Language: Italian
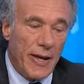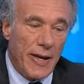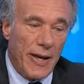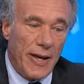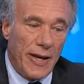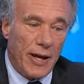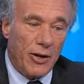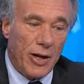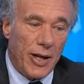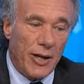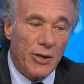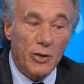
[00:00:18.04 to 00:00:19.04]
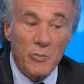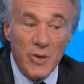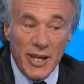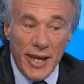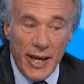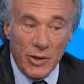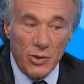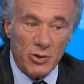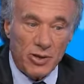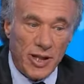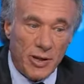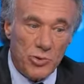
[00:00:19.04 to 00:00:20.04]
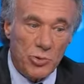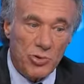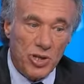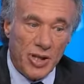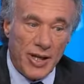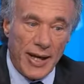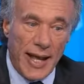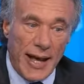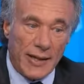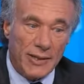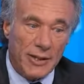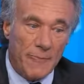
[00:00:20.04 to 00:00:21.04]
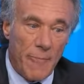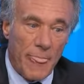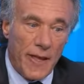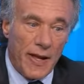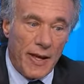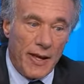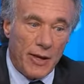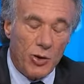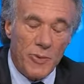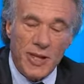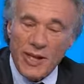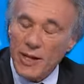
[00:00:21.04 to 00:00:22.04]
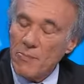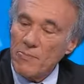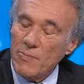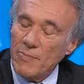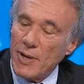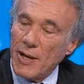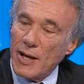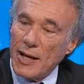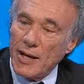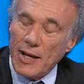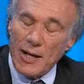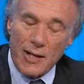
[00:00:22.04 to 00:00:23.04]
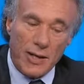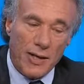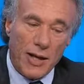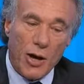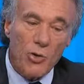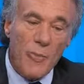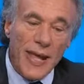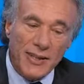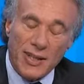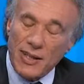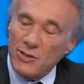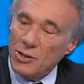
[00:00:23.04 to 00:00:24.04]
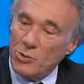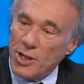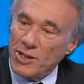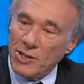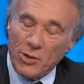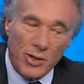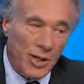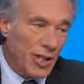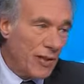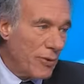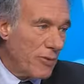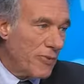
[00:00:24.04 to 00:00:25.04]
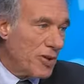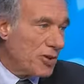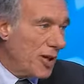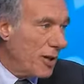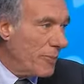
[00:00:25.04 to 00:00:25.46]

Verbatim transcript: E eh, allora io mi chiedo se aggiungere reati eh, come dire, a, a, aumenti la sicurezza collettiva o invece la